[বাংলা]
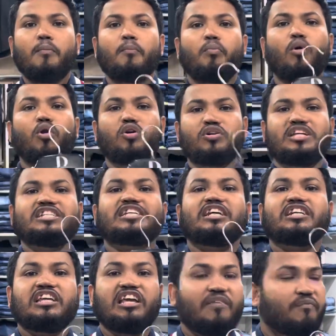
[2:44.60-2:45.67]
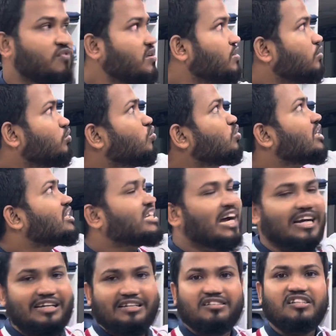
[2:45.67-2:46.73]
পোলো টি শার্ট গিফট দুইটা
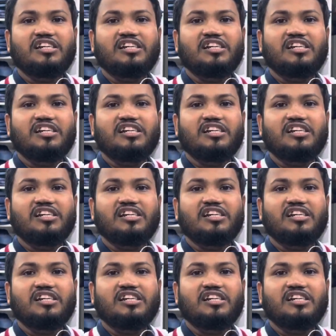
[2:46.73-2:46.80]
শার্ট